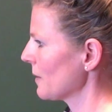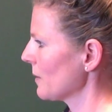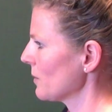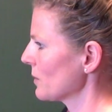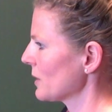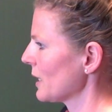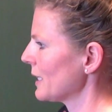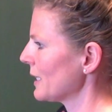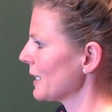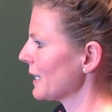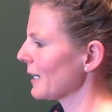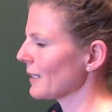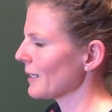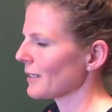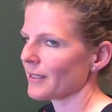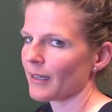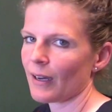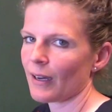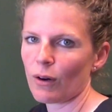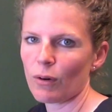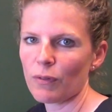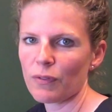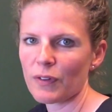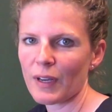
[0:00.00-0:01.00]
unter die ganze
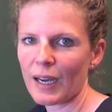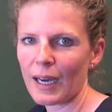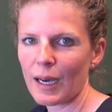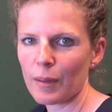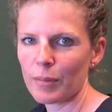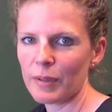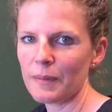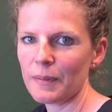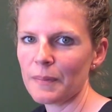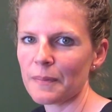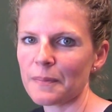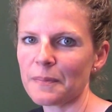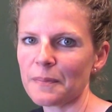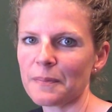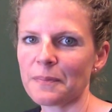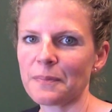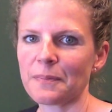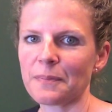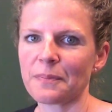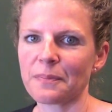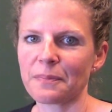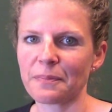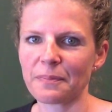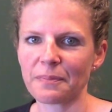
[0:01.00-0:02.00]
Aufgabe,
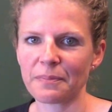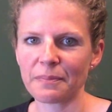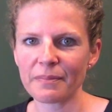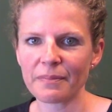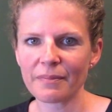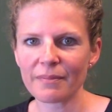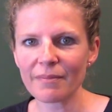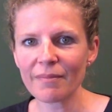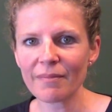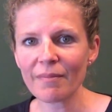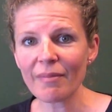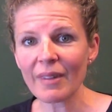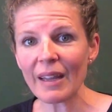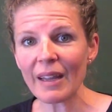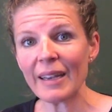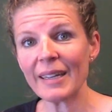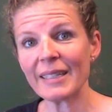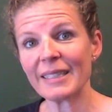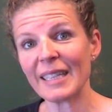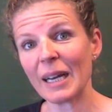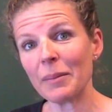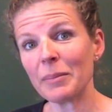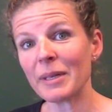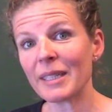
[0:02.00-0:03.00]

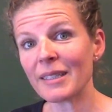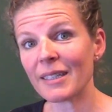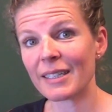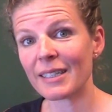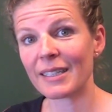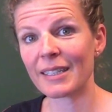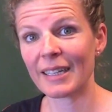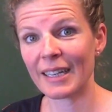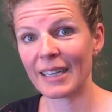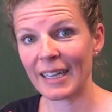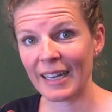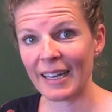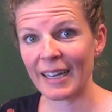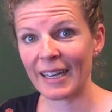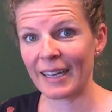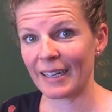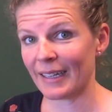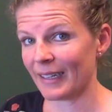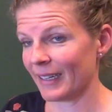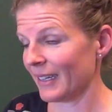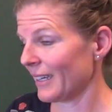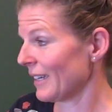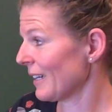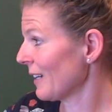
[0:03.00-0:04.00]
damit ich
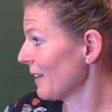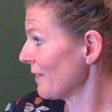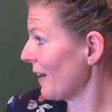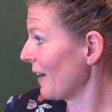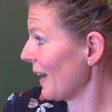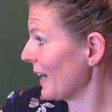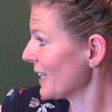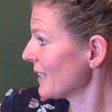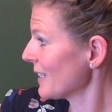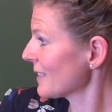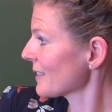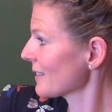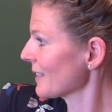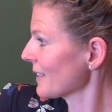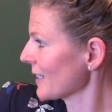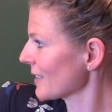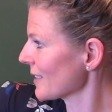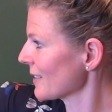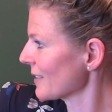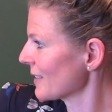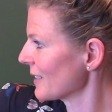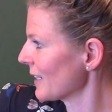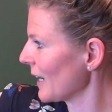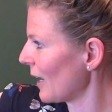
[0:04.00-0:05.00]
äh, weiß, das
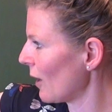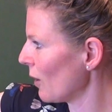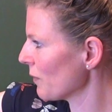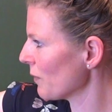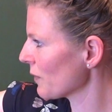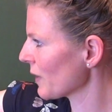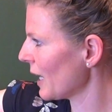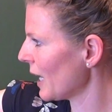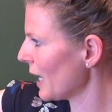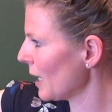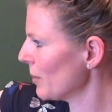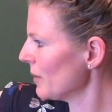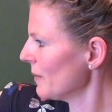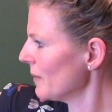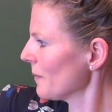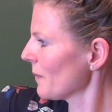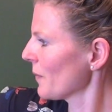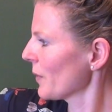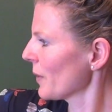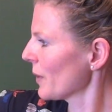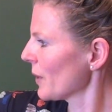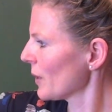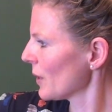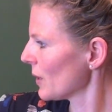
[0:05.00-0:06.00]
ist die Aufgabe
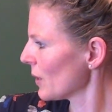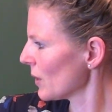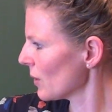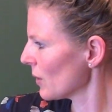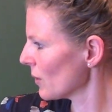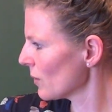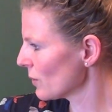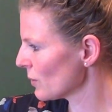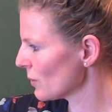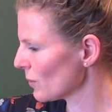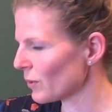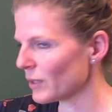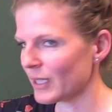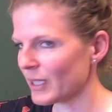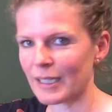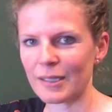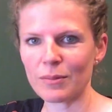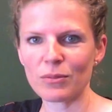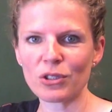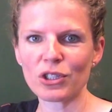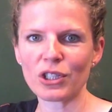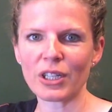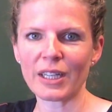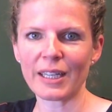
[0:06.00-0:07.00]
und unter
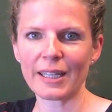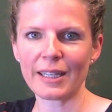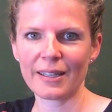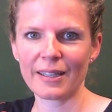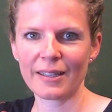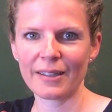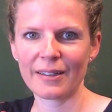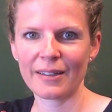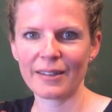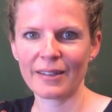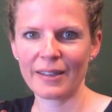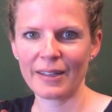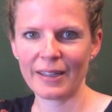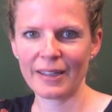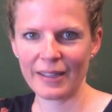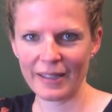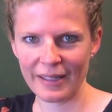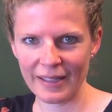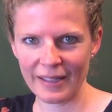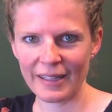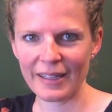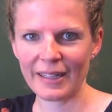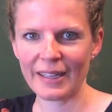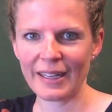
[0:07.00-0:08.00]
dem Strich
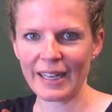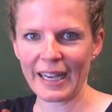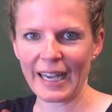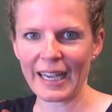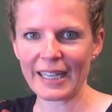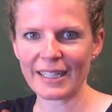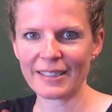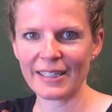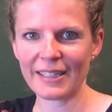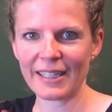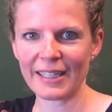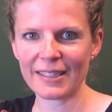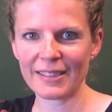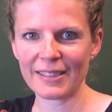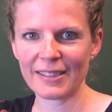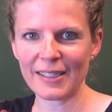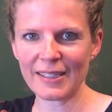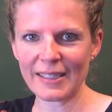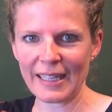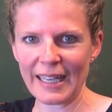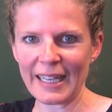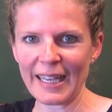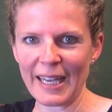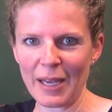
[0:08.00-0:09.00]
rechne ich jetzt
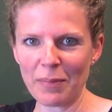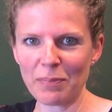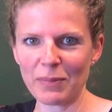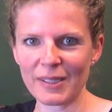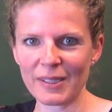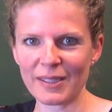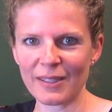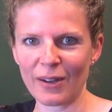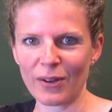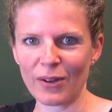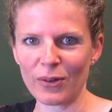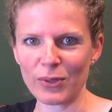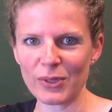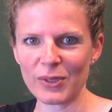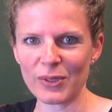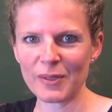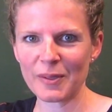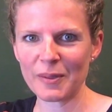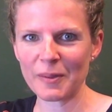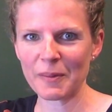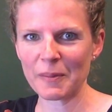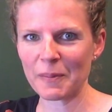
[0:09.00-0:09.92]
das Ergebnis aus.